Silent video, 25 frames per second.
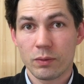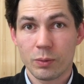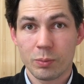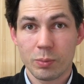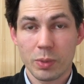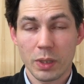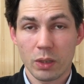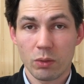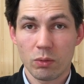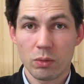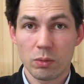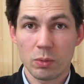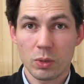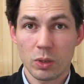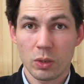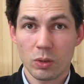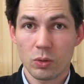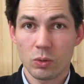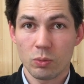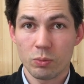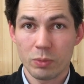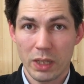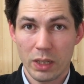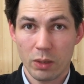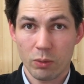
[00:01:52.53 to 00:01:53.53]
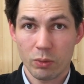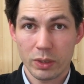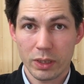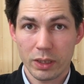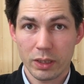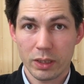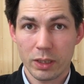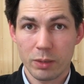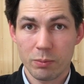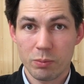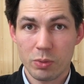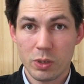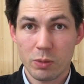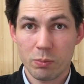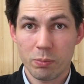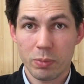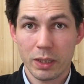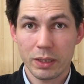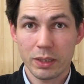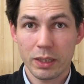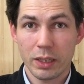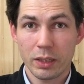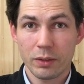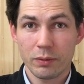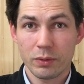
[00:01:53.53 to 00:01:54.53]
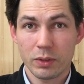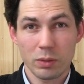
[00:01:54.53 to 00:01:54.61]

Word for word: w ubiegłym roku miały taki przypadek.